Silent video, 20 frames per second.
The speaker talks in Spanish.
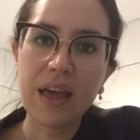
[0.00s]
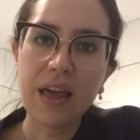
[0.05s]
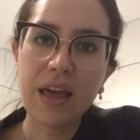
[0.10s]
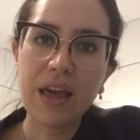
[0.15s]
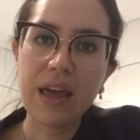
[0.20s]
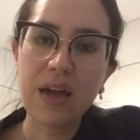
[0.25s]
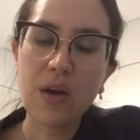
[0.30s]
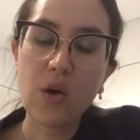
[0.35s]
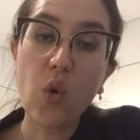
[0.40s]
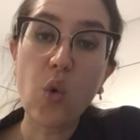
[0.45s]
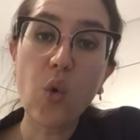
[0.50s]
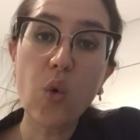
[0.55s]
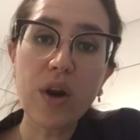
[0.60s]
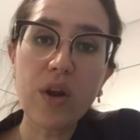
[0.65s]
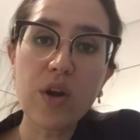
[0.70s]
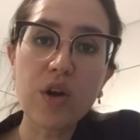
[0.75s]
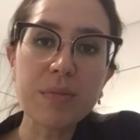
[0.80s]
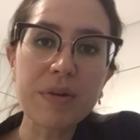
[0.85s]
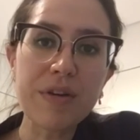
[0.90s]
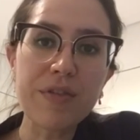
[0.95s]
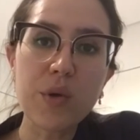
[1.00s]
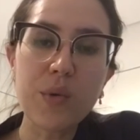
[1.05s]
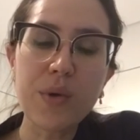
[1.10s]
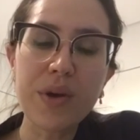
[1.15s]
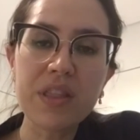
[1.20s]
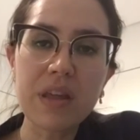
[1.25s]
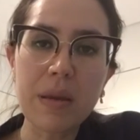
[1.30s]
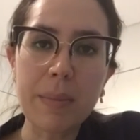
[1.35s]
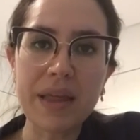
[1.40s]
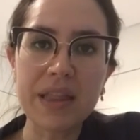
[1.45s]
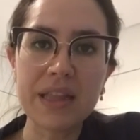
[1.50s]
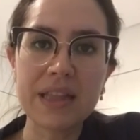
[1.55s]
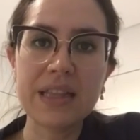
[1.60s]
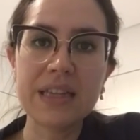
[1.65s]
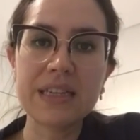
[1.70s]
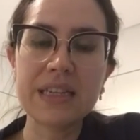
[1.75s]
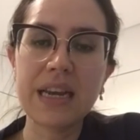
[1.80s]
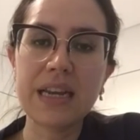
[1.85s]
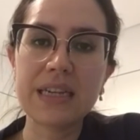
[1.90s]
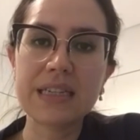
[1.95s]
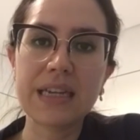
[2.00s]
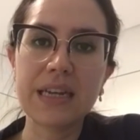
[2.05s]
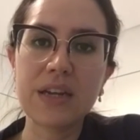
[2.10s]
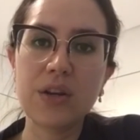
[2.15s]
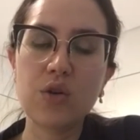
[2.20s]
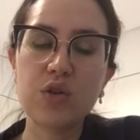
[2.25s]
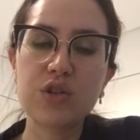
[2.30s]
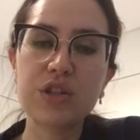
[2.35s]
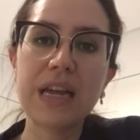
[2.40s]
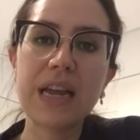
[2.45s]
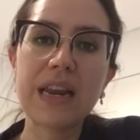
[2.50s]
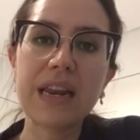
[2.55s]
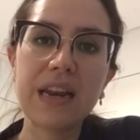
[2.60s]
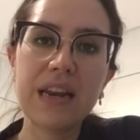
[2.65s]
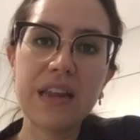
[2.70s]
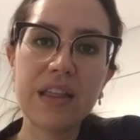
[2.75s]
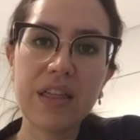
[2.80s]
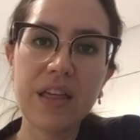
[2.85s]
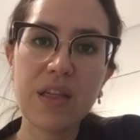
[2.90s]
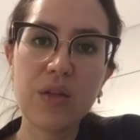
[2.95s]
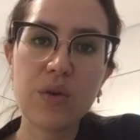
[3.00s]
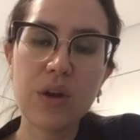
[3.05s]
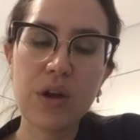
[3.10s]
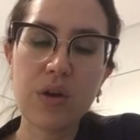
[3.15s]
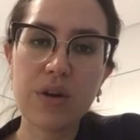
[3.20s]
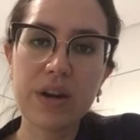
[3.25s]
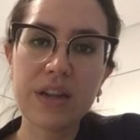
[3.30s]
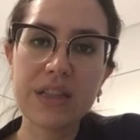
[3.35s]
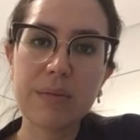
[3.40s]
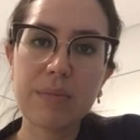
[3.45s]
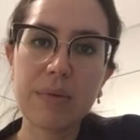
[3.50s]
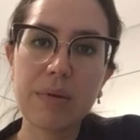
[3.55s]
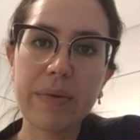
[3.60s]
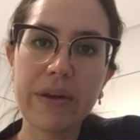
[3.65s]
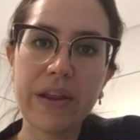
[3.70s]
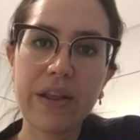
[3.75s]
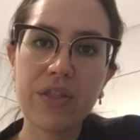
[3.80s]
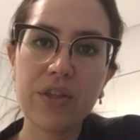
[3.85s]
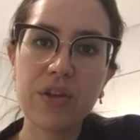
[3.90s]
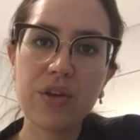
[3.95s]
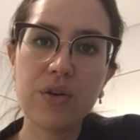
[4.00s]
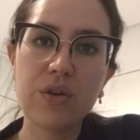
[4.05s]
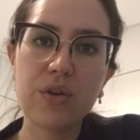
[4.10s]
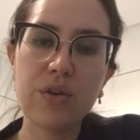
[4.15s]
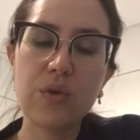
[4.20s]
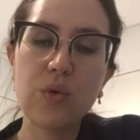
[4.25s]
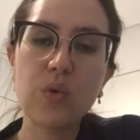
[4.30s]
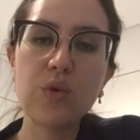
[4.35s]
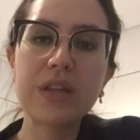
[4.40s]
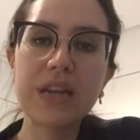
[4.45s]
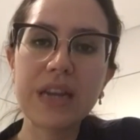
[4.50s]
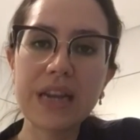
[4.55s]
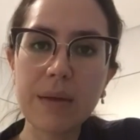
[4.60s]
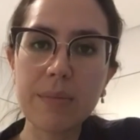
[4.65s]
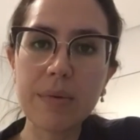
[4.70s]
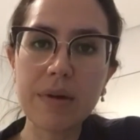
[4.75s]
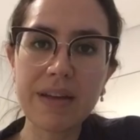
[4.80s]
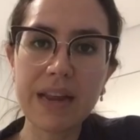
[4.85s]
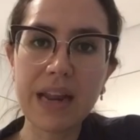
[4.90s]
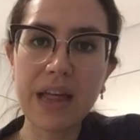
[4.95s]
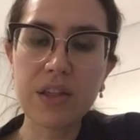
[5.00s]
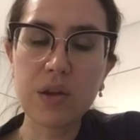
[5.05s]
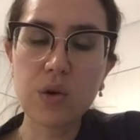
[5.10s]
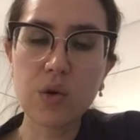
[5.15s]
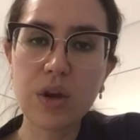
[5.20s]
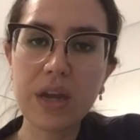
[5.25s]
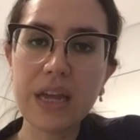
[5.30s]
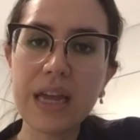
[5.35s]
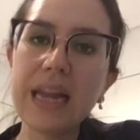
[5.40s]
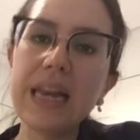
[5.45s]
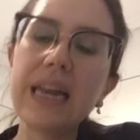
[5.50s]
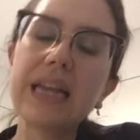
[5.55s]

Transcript: Eh, ocurre con más frecuencia en pacientes en las que no se ha realizado una correcta preparación uterina previa a la cirugía,